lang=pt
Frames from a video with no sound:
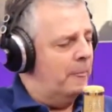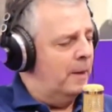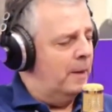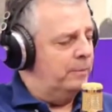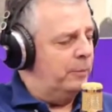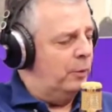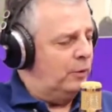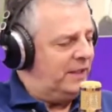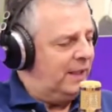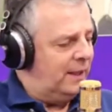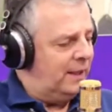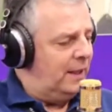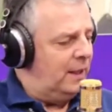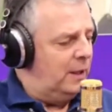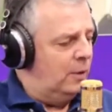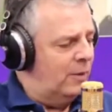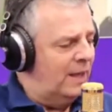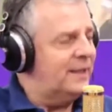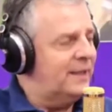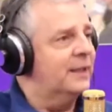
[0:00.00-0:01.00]
porque
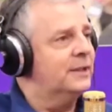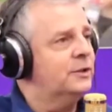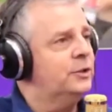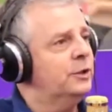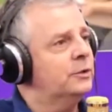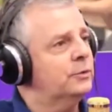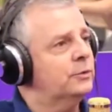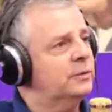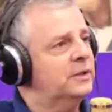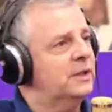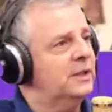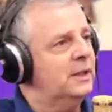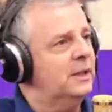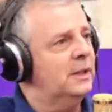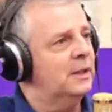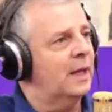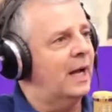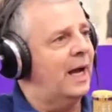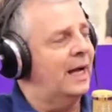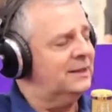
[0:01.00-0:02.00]
eu acredito
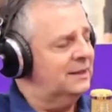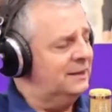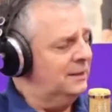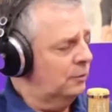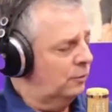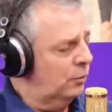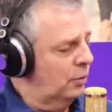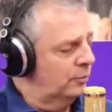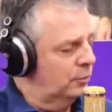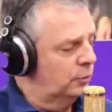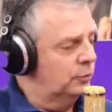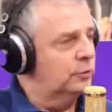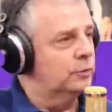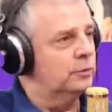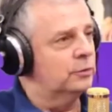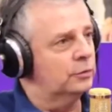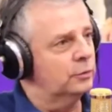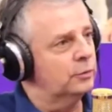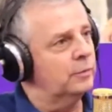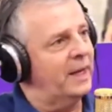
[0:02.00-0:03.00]
que, assim como no,
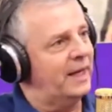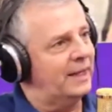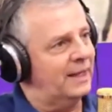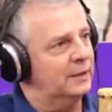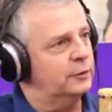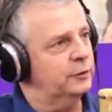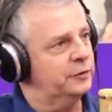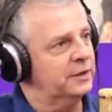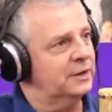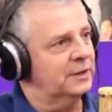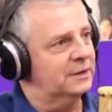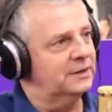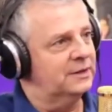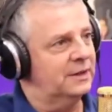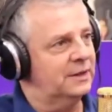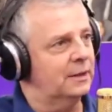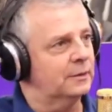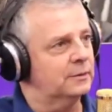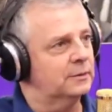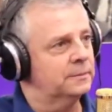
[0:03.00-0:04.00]
no mercado
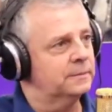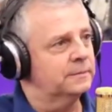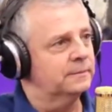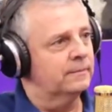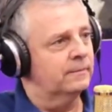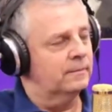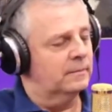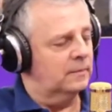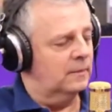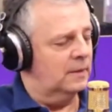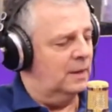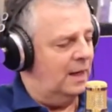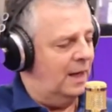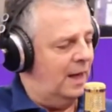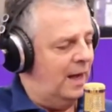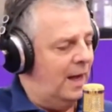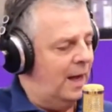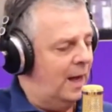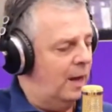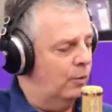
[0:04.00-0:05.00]
financeiro,
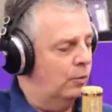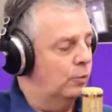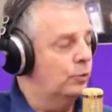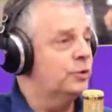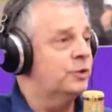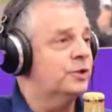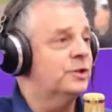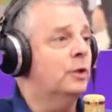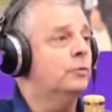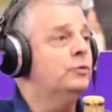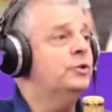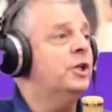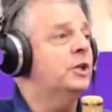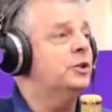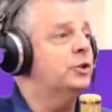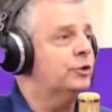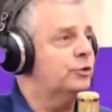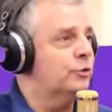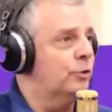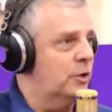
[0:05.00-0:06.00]
o seu
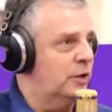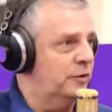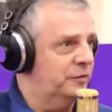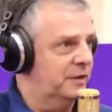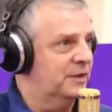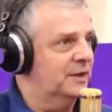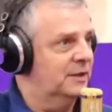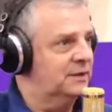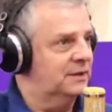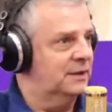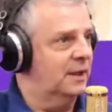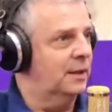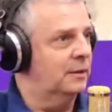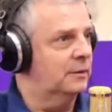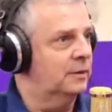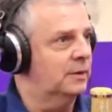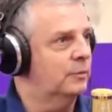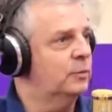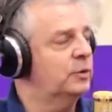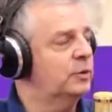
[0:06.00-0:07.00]
gestor financeiro,
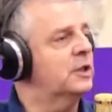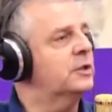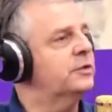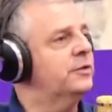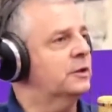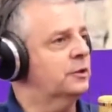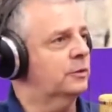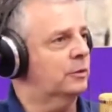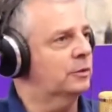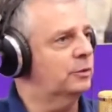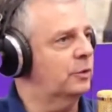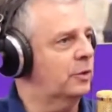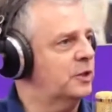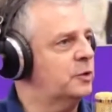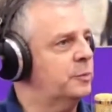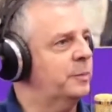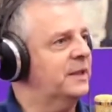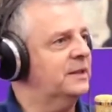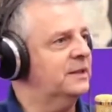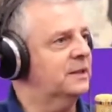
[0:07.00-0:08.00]
e muitas vezes quando nós
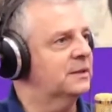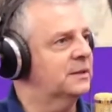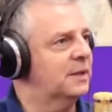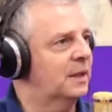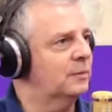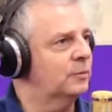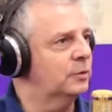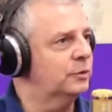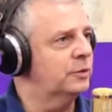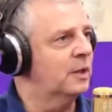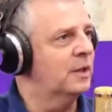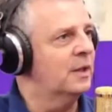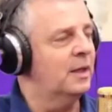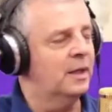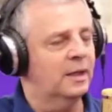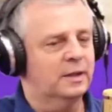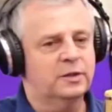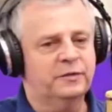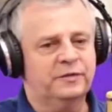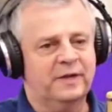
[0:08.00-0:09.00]
precisamos
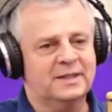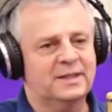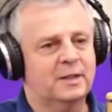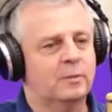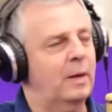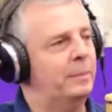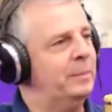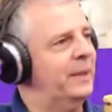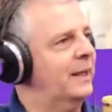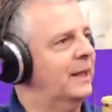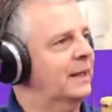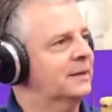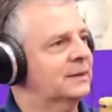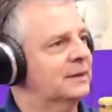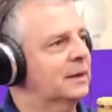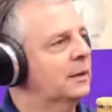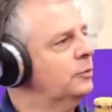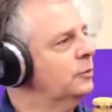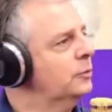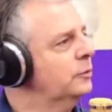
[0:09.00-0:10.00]
de fazer uma
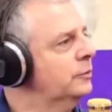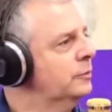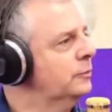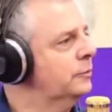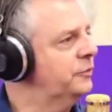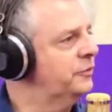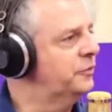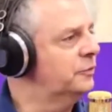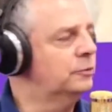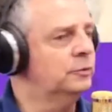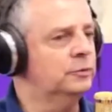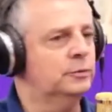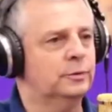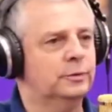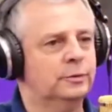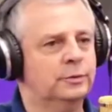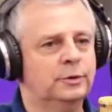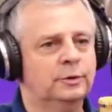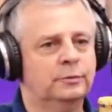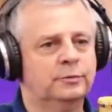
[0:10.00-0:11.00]
aplicação num
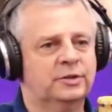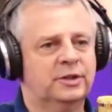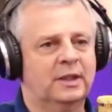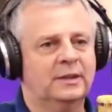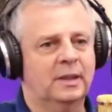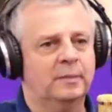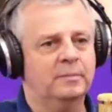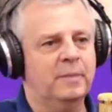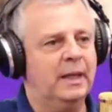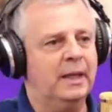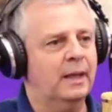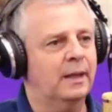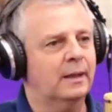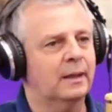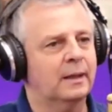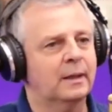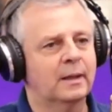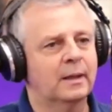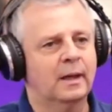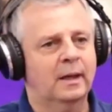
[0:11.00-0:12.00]
fundo, em um
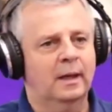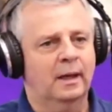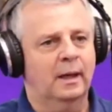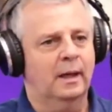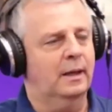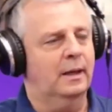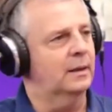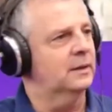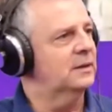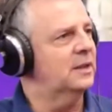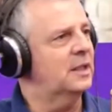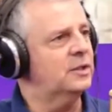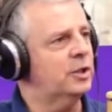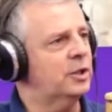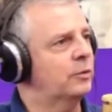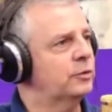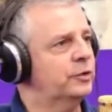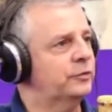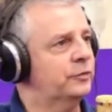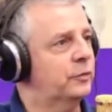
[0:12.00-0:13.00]
CDB, ah, seja
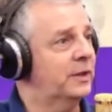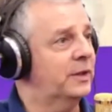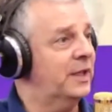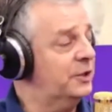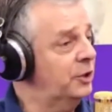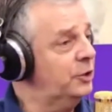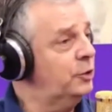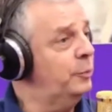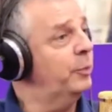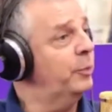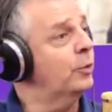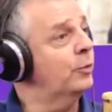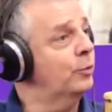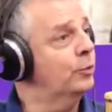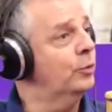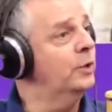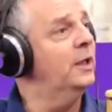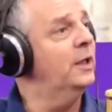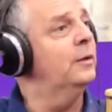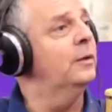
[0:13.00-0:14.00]
onde for, a gente
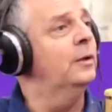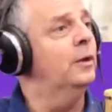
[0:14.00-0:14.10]
procura